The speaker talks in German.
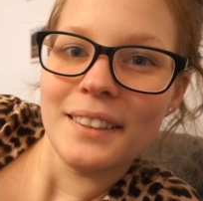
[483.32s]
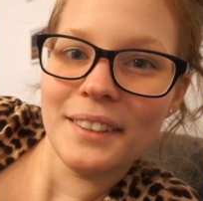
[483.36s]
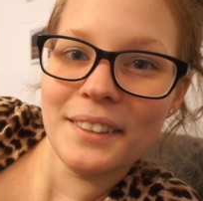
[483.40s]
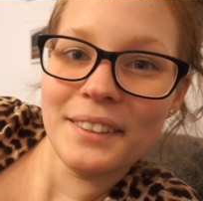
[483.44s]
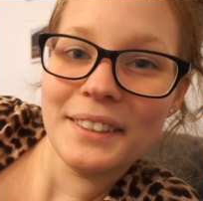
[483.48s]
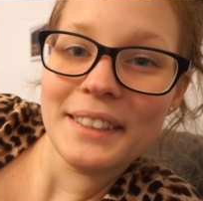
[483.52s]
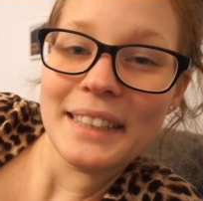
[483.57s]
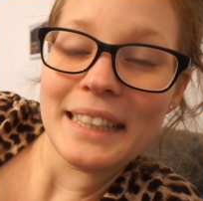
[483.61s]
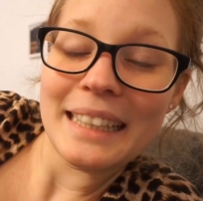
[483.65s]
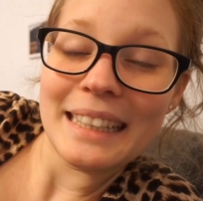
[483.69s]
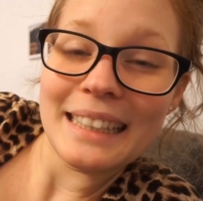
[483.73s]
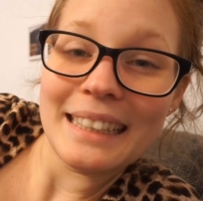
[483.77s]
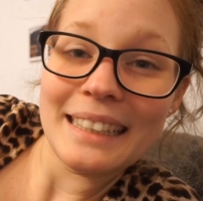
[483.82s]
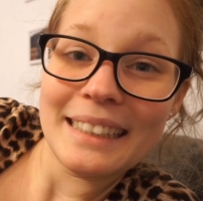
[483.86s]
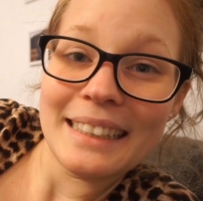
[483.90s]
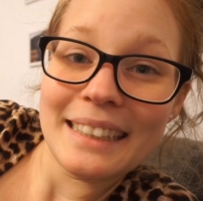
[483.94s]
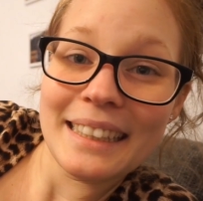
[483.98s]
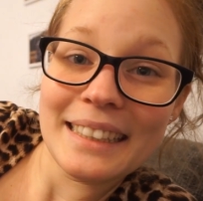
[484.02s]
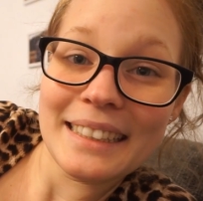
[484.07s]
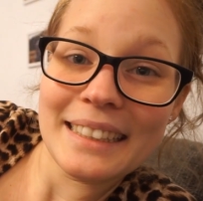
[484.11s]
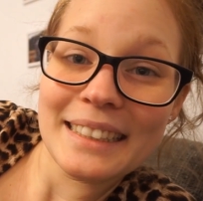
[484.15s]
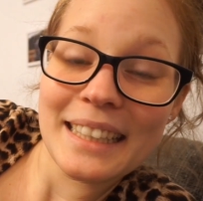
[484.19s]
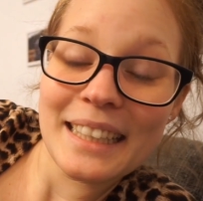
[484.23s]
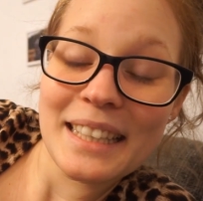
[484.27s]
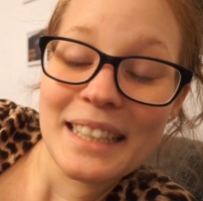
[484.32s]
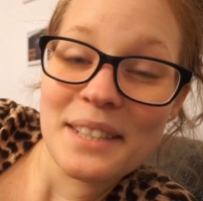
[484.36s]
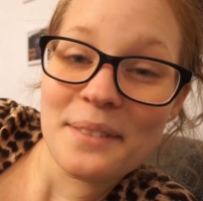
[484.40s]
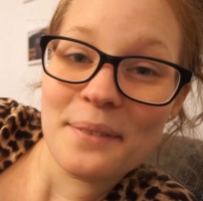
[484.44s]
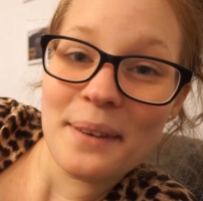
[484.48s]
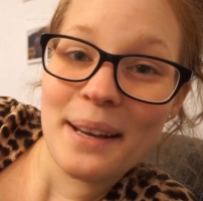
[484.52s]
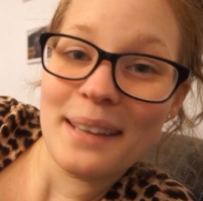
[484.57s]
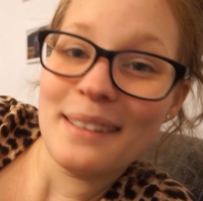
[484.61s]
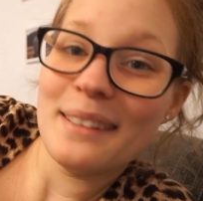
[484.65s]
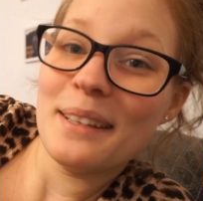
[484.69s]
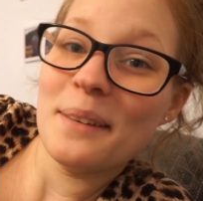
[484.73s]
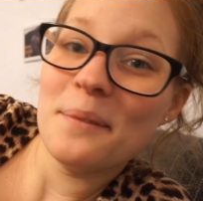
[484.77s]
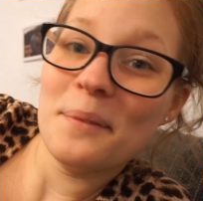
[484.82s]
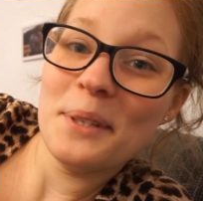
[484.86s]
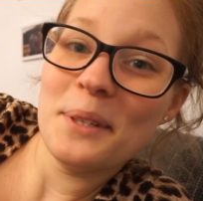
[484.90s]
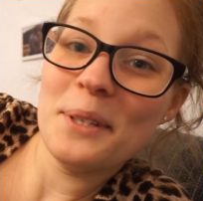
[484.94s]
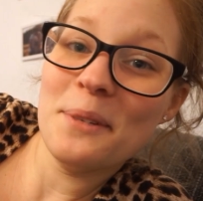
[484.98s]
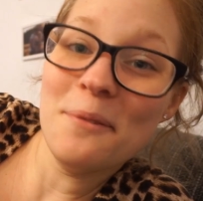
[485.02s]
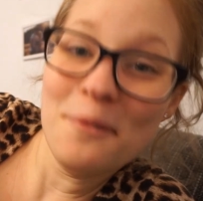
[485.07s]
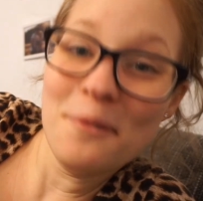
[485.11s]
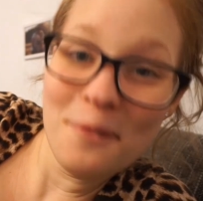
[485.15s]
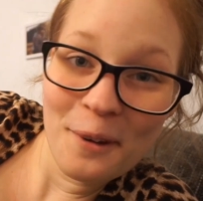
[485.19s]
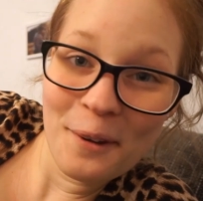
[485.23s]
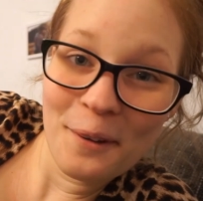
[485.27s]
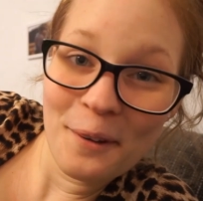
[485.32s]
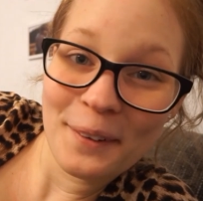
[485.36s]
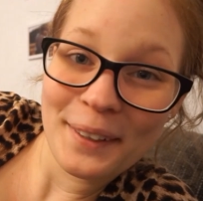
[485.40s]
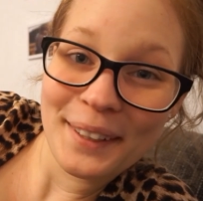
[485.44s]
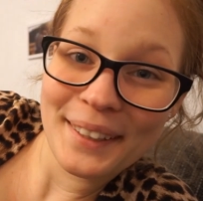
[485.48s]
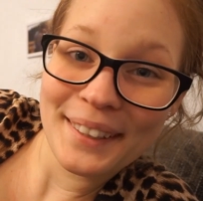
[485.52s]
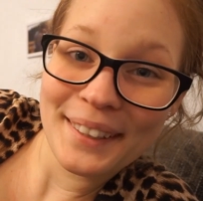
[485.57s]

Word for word: Und ja, jetzt geht's weiter mit dem Vlog.